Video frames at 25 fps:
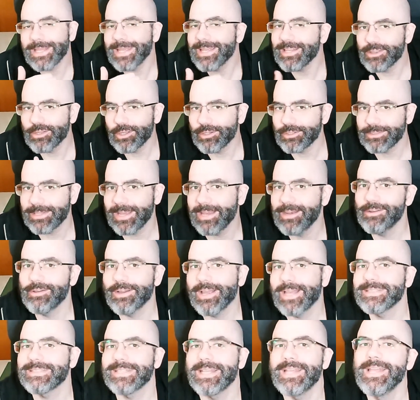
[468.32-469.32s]
hitos en
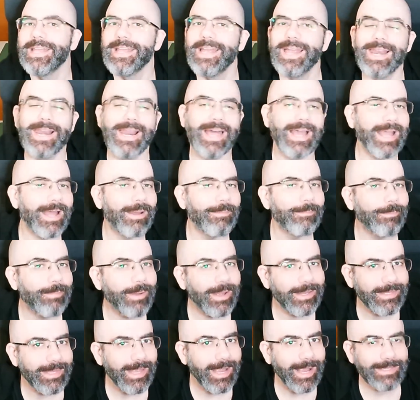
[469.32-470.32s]
lo que es la
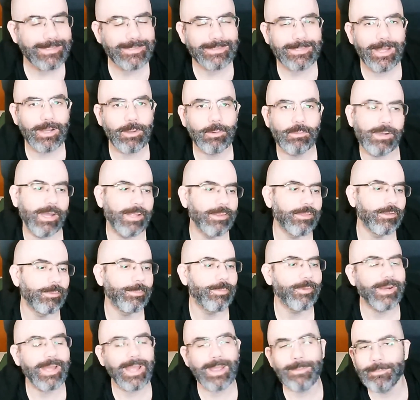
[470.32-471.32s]
campaña que se está
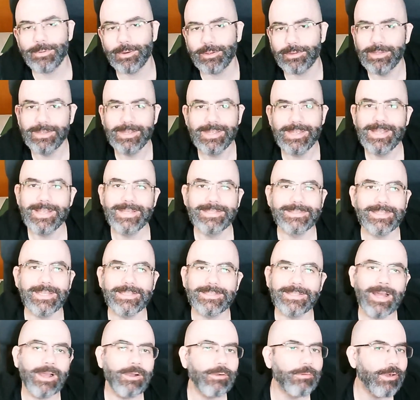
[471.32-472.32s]
jugando. Por ejemplo, si
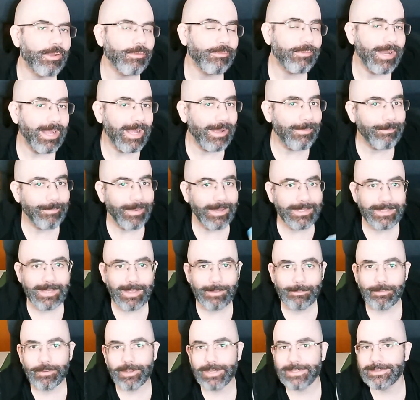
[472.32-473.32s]
están jugando una
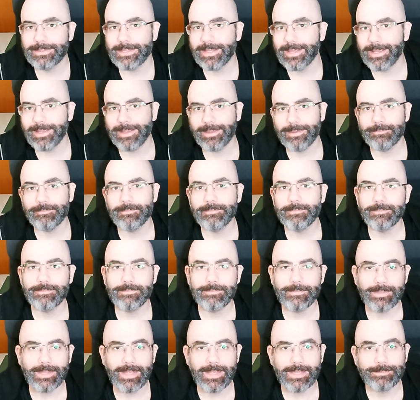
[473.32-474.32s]
campaña pues de,
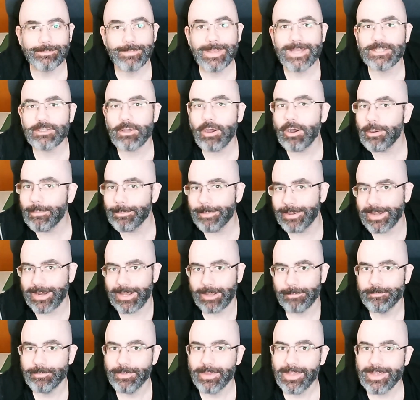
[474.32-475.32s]
de Space
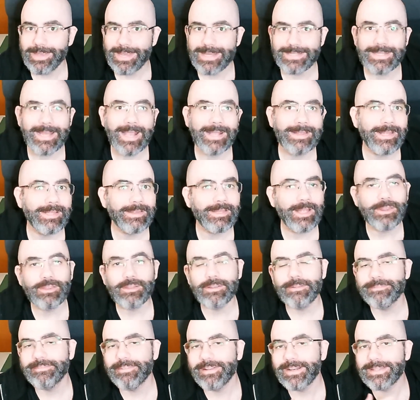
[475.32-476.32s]
Opera y están
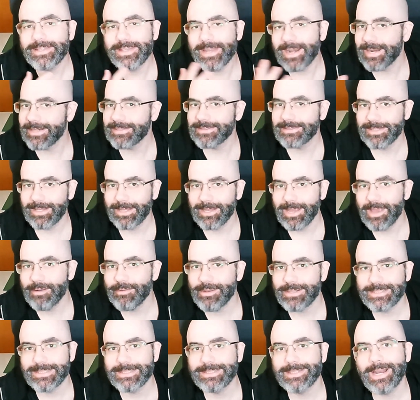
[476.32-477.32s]
intentando infiltrarse
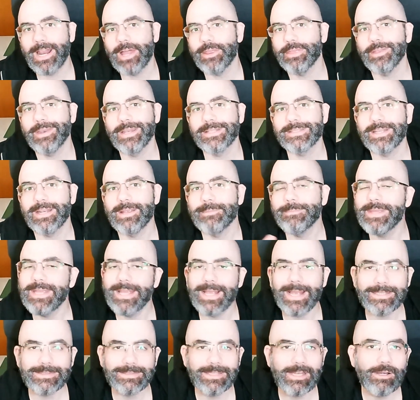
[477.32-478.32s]
en unas instalaciones
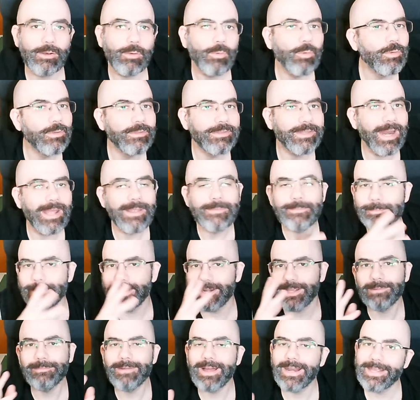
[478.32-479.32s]
enemigas del ultra
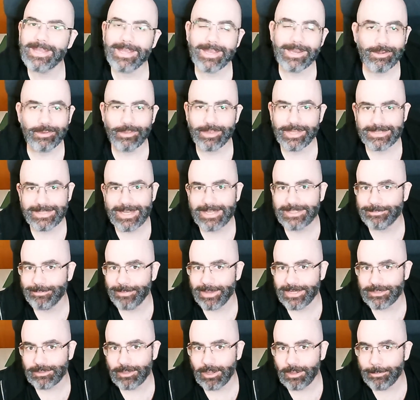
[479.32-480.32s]
imperio maligno de esa
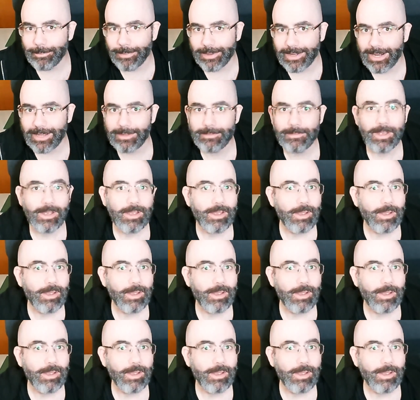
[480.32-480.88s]
Space Opera,